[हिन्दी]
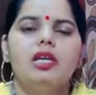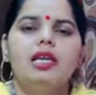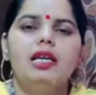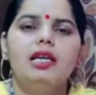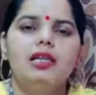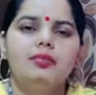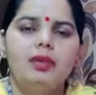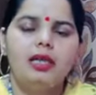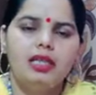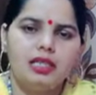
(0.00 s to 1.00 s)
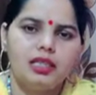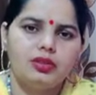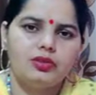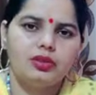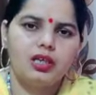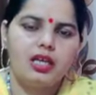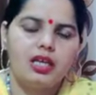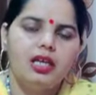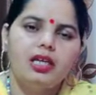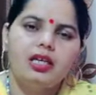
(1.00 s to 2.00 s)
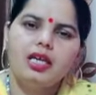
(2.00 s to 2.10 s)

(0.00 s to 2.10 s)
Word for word: है लेकिन पढ़ी लिखी होती है